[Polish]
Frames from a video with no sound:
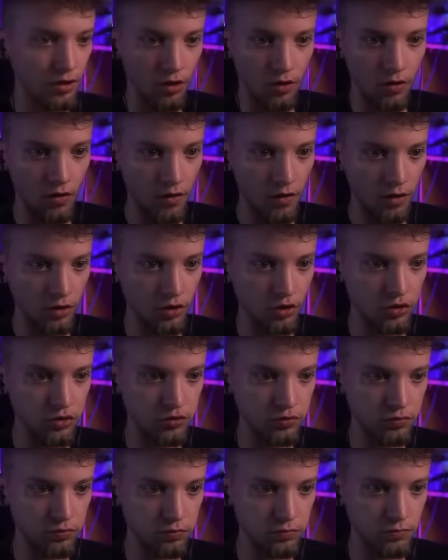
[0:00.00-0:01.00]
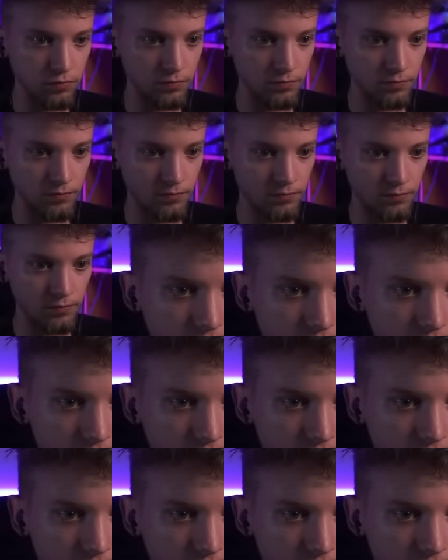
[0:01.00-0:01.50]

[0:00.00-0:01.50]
O, kur... o.